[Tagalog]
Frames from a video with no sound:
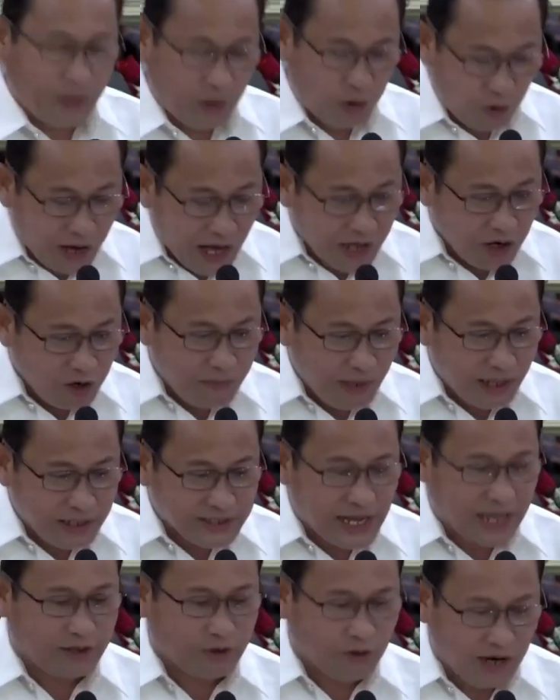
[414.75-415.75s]
Pero ngano
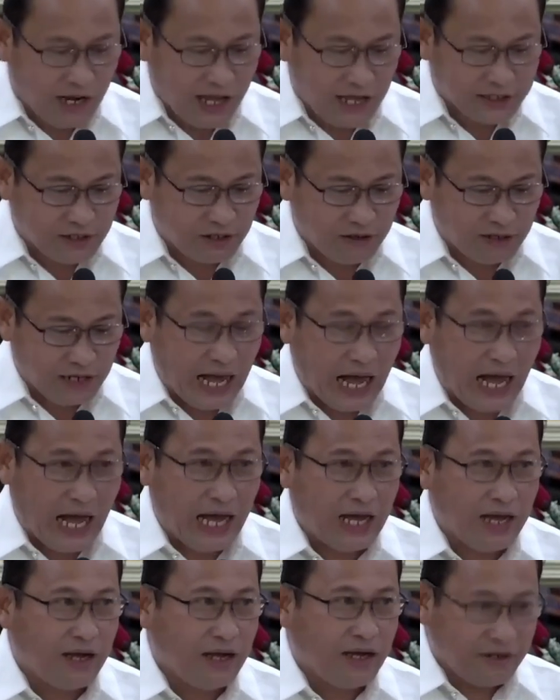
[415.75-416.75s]
man sa atong lesson
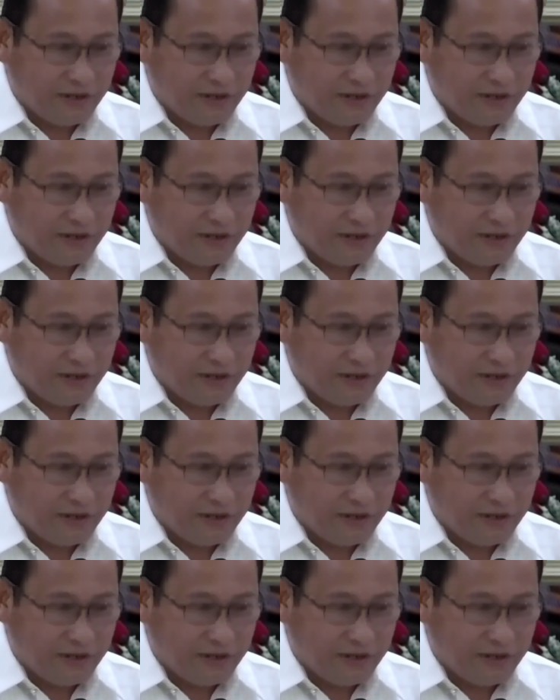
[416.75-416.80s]
nga